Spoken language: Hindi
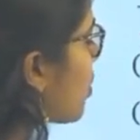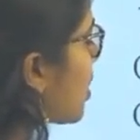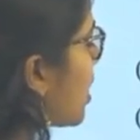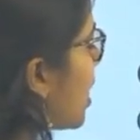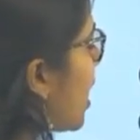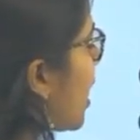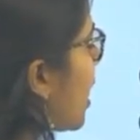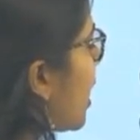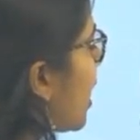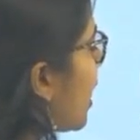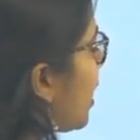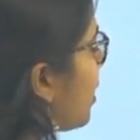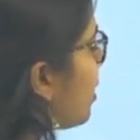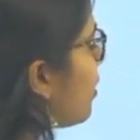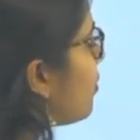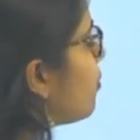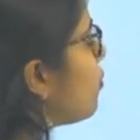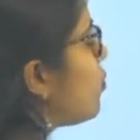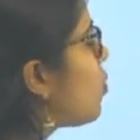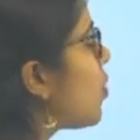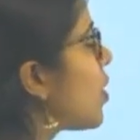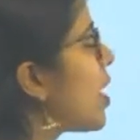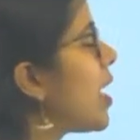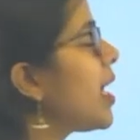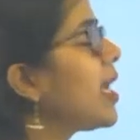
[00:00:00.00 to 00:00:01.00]
क्या है
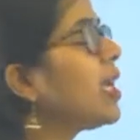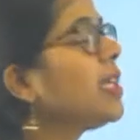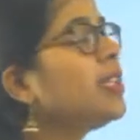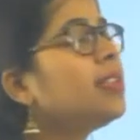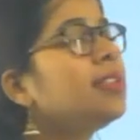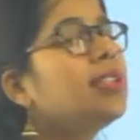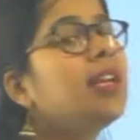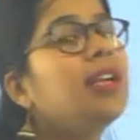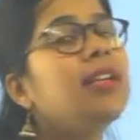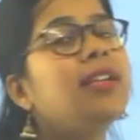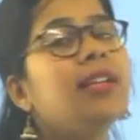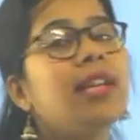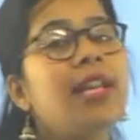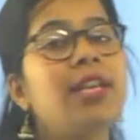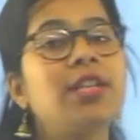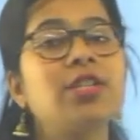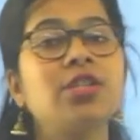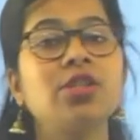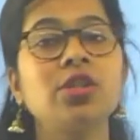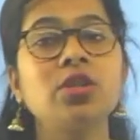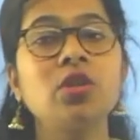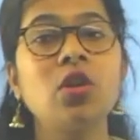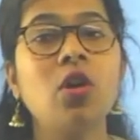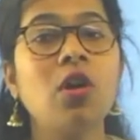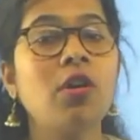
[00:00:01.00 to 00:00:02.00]
वो है इन द
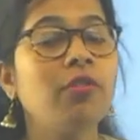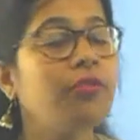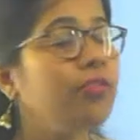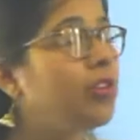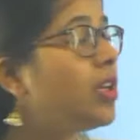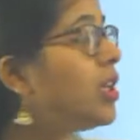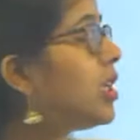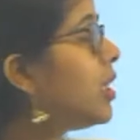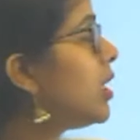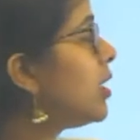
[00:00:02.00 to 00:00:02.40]
डायरेक्शन ऑफ